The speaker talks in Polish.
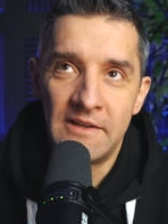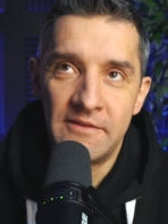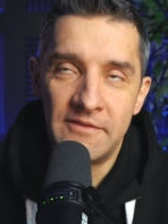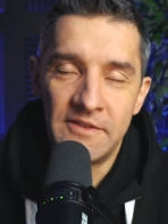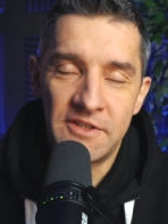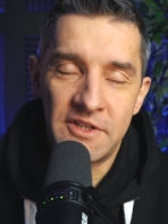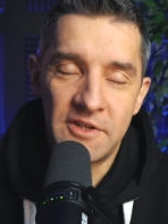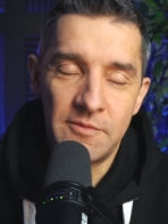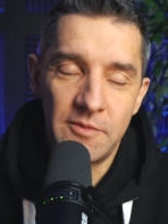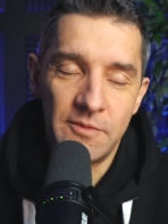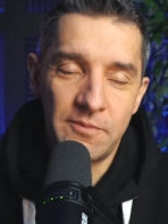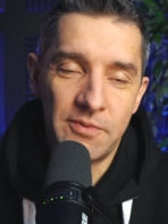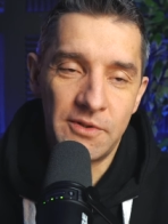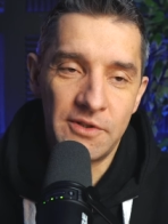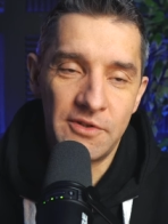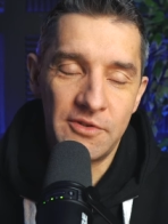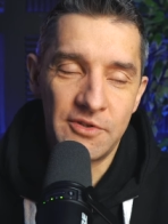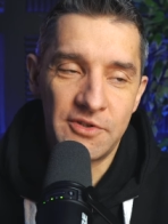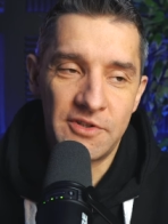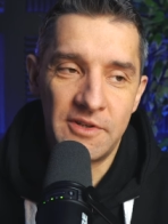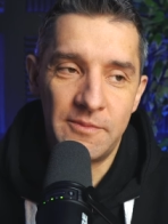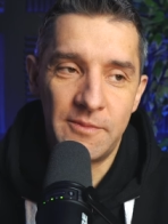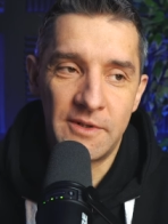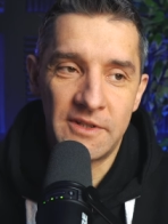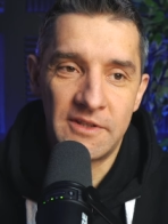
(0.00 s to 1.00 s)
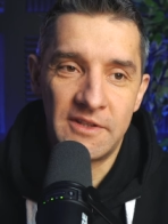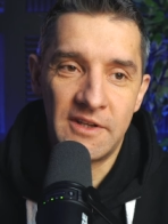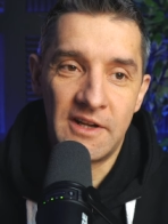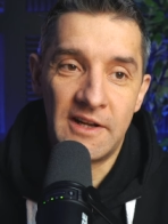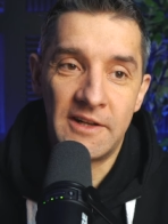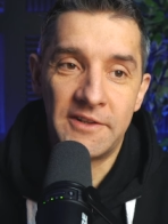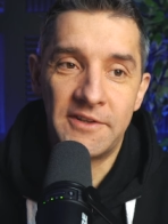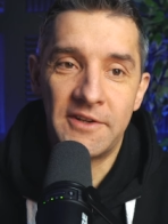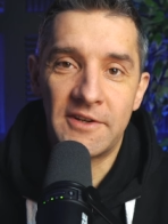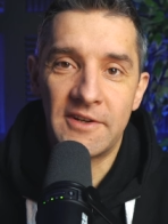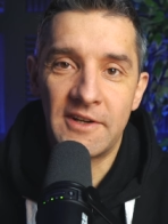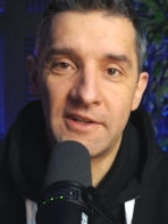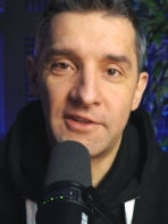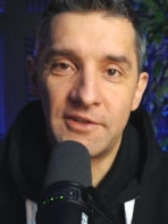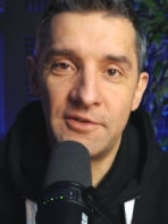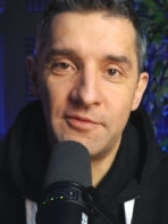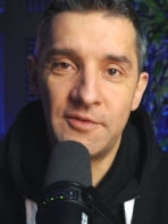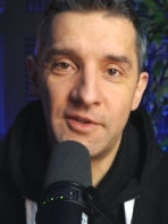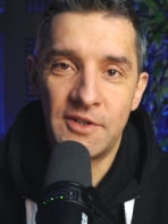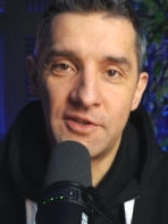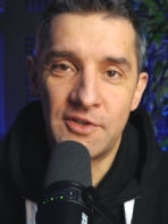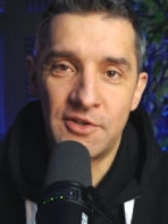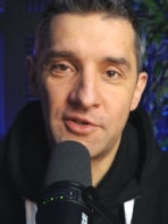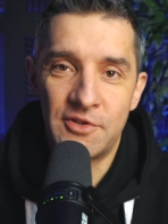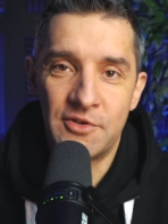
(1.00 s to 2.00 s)
Więc żeby podjąć tematy
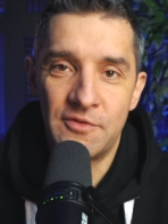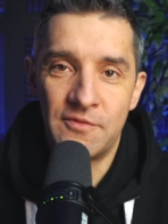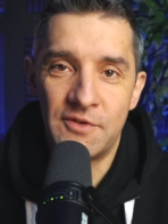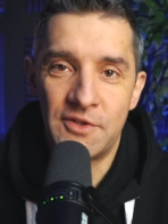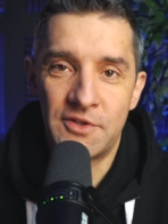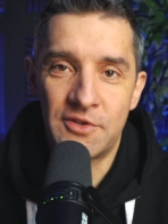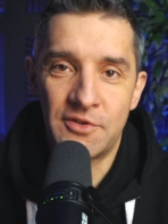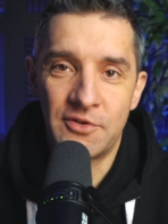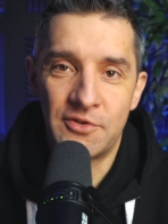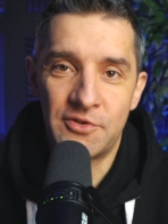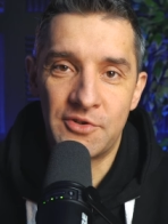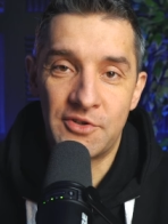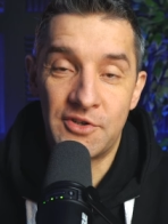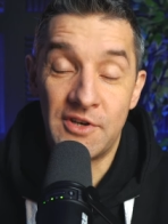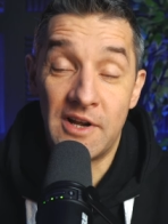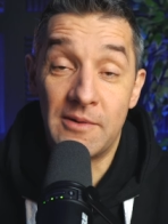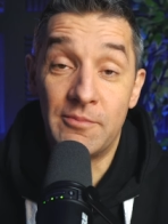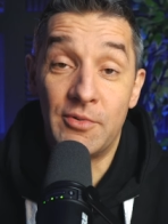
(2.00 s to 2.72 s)
alternatywnej rzeczywistości